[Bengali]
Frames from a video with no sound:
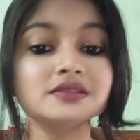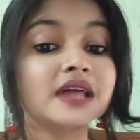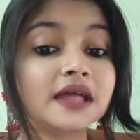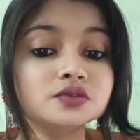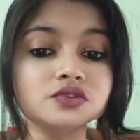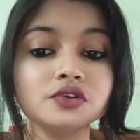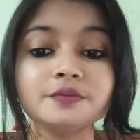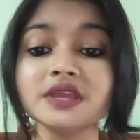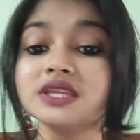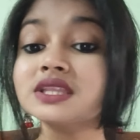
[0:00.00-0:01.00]
দাদু তোর
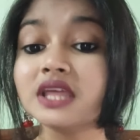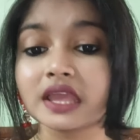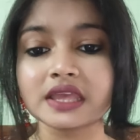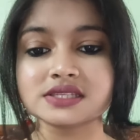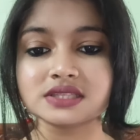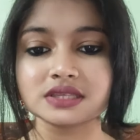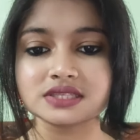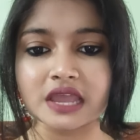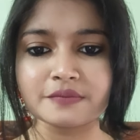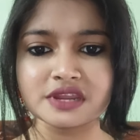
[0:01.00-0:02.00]
বিয়েটা দেখে যেতে
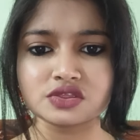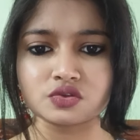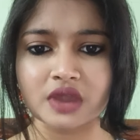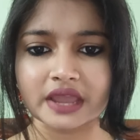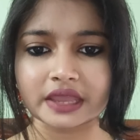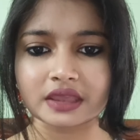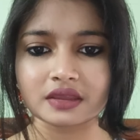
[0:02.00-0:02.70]
চায় মৃত্যুর আগে